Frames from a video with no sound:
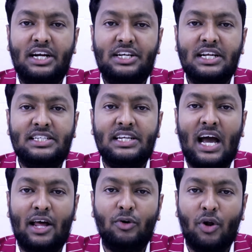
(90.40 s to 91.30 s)
যে ডিসি
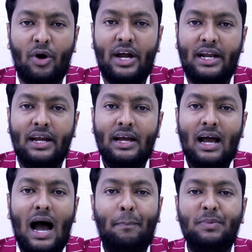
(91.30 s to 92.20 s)
হারুন হয়ে
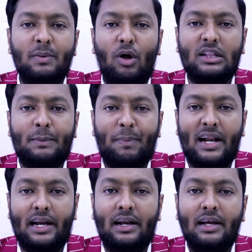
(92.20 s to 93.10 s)
আপনি বলতে
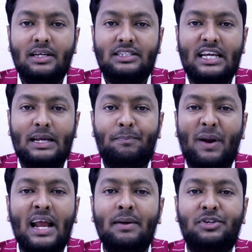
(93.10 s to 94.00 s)
পারেন যে
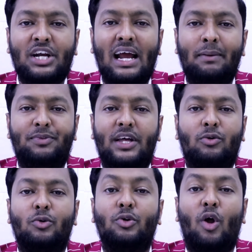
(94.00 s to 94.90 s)
ইব্রাহিম সাহেবদের
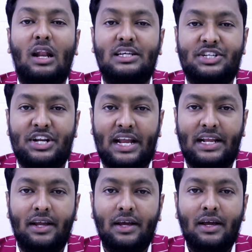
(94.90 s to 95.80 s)
কোনো নলেজ নেই
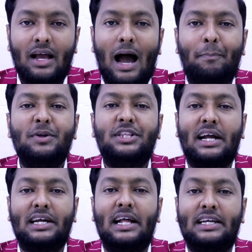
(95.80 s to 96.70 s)
আপনি
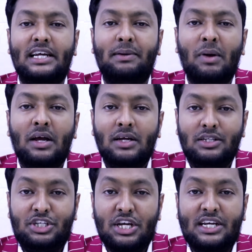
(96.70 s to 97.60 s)
তাকে নাকি
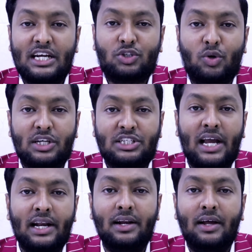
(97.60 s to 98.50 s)
জিজ্ঞেস
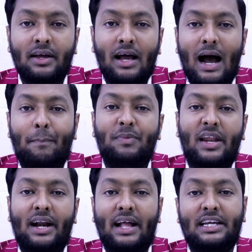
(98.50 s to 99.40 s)
করেছেন
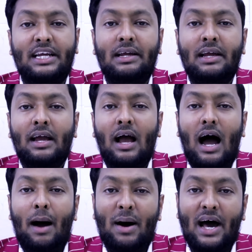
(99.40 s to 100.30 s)
আপনারা নাকি
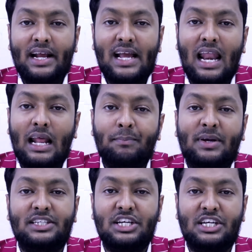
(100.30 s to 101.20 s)
আমার এই
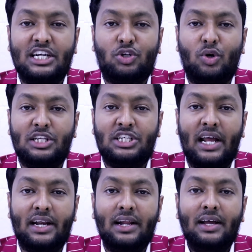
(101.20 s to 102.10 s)
আলেমকে জিজ্ঞেস
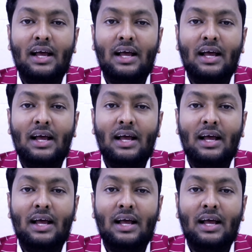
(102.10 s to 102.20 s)
করেছেন